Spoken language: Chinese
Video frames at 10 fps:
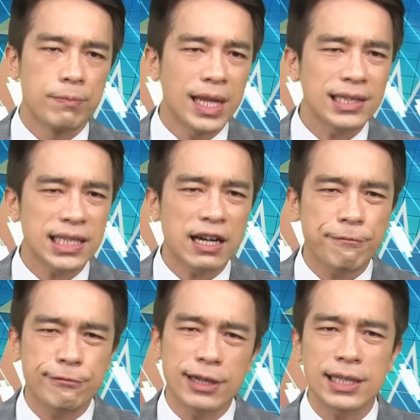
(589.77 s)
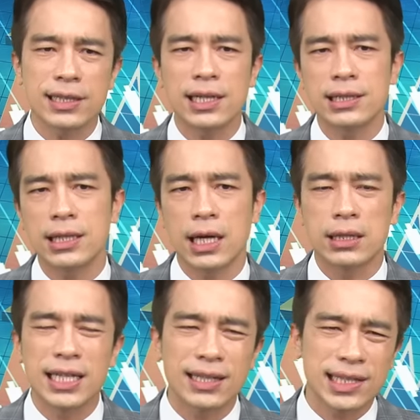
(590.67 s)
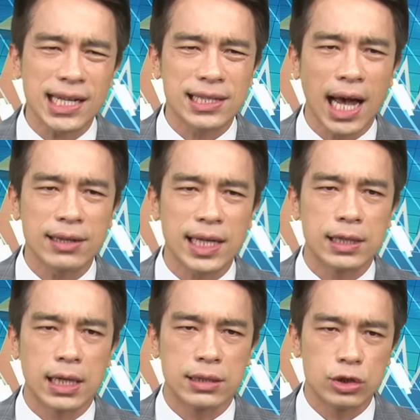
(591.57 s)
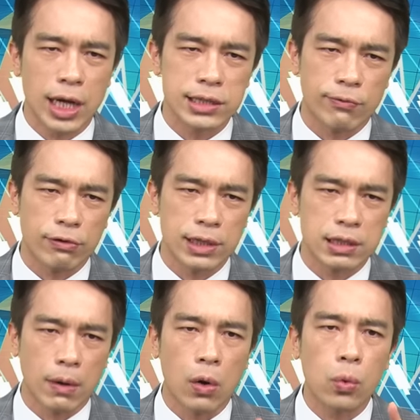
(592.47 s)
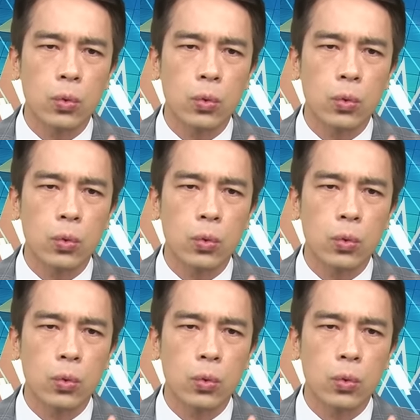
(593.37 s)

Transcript: 那几个符合的特征呢？你的进场点呢？你就要符合什么？